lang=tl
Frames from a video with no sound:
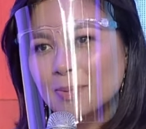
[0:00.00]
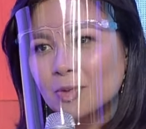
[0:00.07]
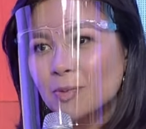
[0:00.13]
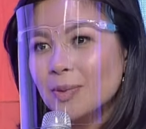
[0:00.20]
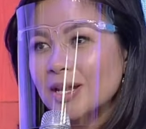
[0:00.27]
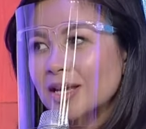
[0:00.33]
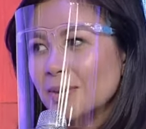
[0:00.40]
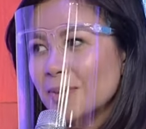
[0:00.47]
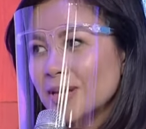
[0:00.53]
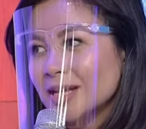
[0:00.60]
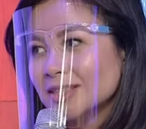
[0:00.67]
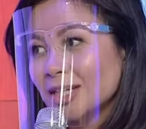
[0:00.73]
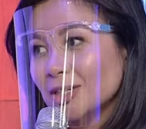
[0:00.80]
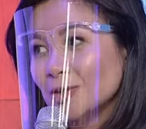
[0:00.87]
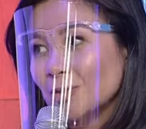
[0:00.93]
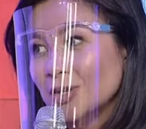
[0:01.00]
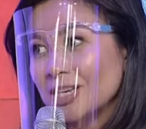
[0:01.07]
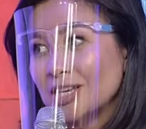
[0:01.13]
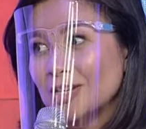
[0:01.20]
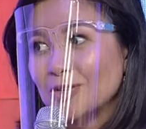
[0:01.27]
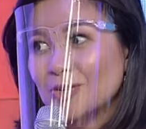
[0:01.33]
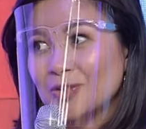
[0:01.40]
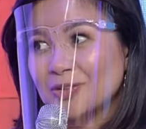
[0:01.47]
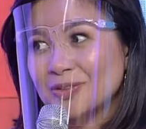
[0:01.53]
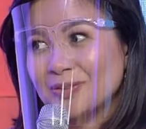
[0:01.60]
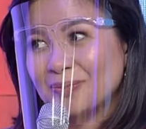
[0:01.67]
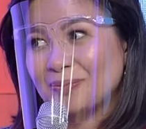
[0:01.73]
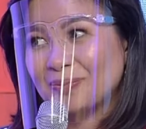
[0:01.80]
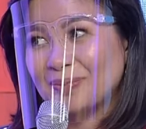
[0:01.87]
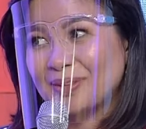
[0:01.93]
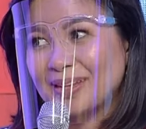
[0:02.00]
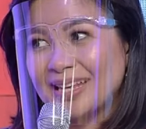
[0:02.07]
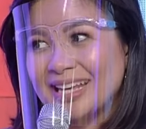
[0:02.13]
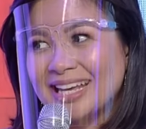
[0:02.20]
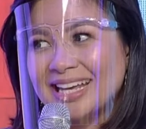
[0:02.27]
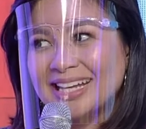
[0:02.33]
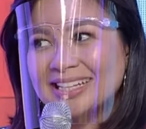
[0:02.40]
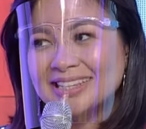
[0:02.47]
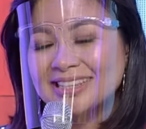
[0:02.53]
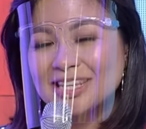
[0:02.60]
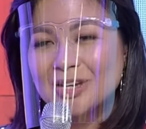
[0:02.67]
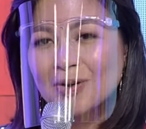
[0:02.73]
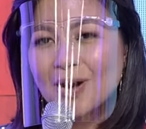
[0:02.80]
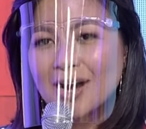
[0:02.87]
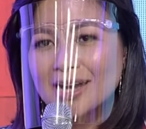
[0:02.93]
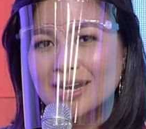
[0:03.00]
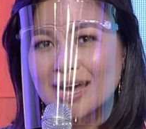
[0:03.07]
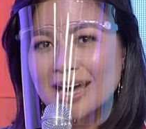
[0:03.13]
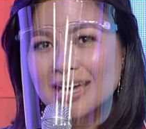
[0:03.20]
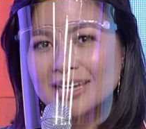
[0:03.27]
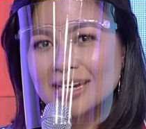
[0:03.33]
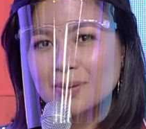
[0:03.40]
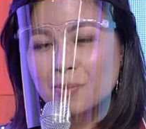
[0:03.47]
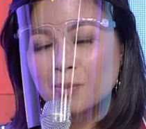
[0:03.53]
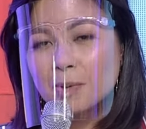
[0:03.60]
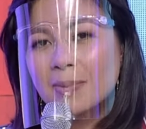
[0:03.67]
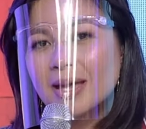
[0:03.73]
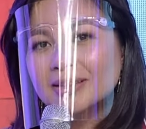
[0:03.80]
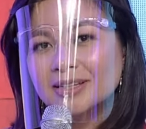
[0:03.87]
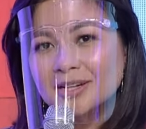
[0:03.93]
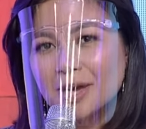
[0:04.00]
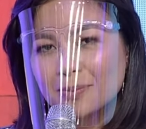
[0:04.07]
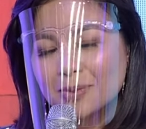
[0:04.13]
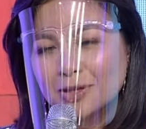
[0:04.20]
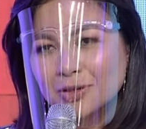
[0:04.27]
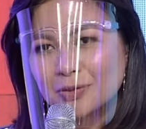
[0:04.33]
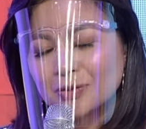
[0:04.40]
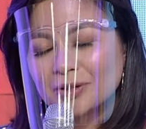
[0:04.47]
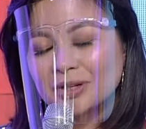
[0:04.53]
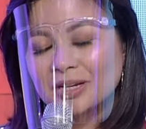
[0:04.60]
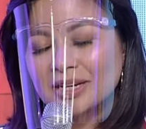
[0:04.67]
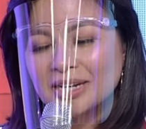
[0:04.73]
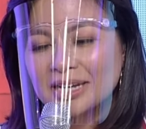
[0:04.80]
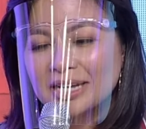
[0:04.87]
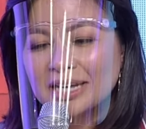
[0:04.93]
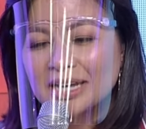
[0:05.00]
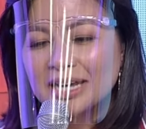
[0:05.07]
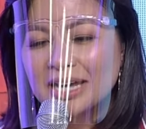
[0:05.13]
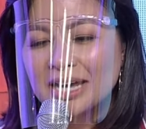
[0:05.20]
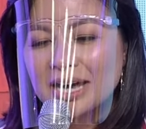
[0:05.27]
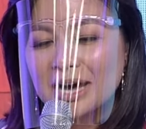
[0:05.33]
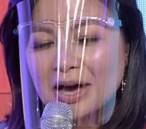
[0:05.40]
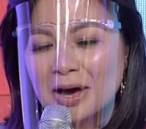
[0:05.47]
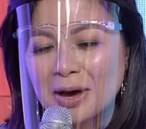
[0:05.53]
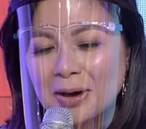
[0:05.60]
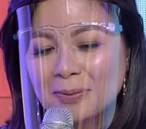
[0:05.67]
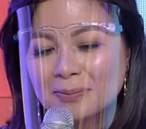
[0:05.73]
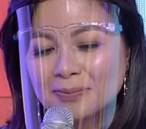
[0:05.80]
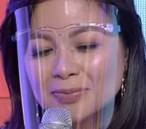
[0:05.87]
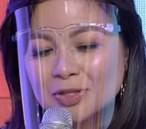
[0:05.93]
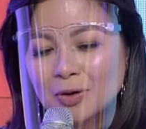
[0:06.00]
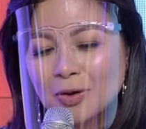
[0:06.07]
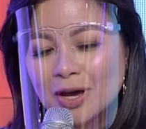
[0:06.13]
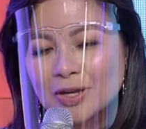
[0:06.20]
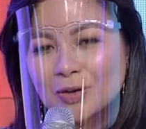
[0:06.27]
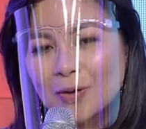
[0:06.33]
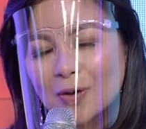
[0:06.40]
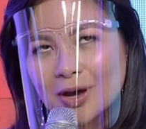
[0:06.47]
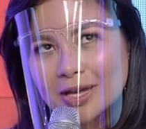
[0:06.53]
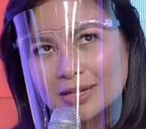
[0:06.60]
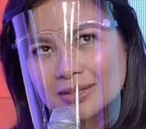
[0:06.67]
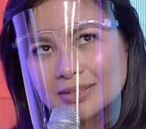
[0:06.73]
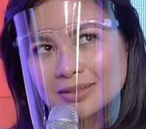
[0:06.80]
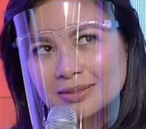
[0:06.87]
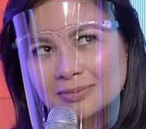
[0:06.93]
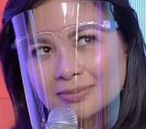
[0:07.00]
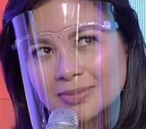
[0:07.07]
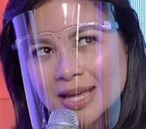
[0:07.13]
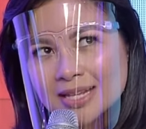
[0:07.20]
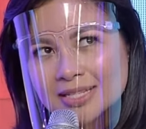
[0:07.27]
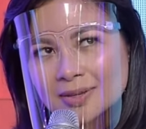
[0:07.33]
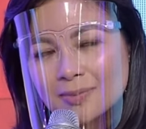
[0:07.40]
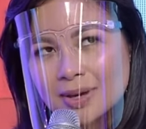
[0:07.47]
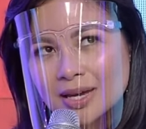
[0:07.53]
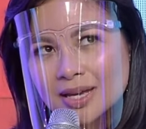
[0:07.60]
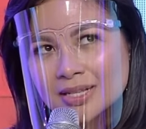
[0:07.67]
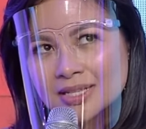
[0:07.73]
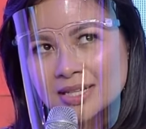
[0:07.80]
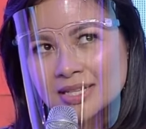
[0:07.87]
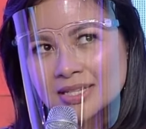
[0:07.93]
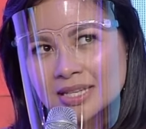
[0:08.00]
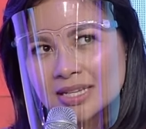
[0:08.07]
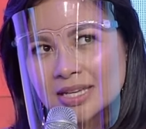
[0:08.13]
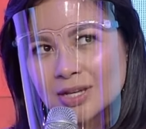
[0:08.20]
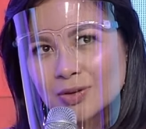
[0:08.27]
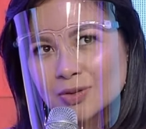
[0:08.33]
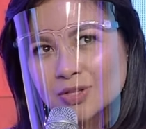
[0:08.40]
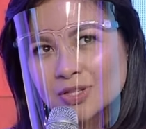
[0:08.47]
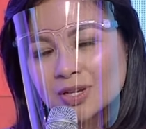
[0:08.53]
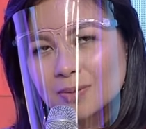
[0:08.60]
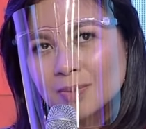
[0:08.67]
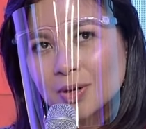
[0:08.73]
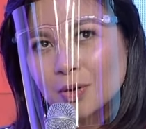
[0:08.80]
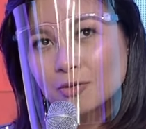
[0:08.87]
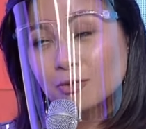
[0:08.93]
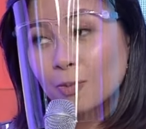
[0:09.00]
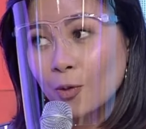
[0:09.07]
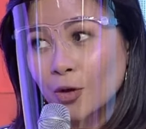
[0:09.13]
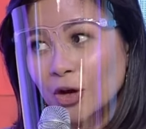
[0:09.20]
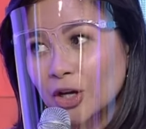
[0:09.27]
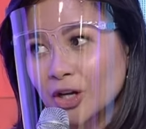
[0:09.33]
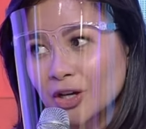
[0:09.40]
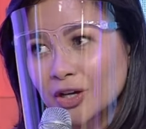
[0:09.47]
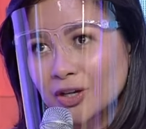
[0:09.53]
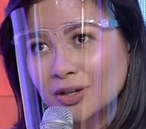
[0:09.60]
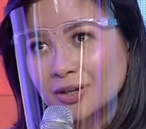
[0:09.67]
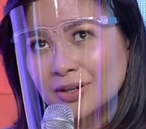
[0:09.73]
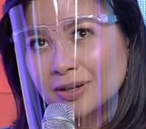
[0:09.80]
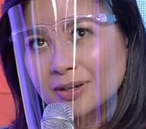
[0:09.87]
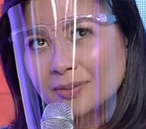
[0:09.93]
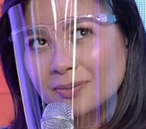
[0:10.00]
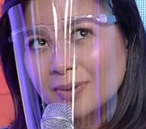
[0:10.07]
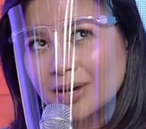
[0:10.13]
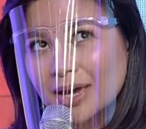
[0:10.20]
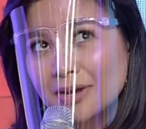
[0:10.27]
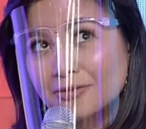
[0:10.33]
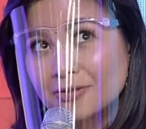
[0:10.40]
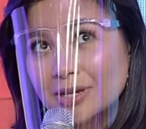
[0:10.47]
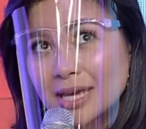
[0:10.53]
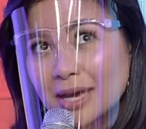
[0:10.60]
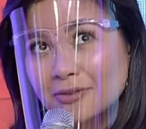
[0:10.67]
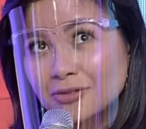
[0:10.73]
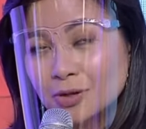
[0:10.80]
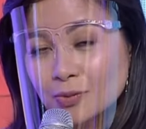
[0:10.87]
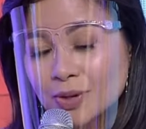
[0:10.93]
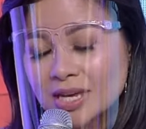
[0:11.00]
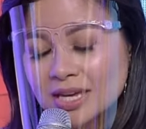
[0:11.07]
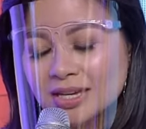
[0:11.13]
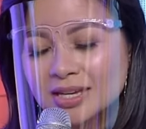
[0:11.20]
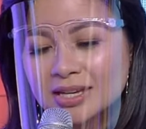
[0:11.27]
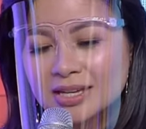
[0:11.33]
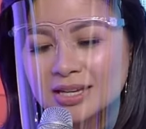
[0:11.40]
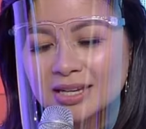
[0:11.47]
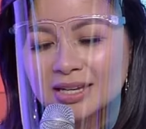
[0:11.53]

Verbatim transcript: Bumili kami ng tatlong kilo. Hindi ko akalain na mabebenta namin yon. Um, so ngayon, nasa mga 60 kilos kami of pork mga every every week.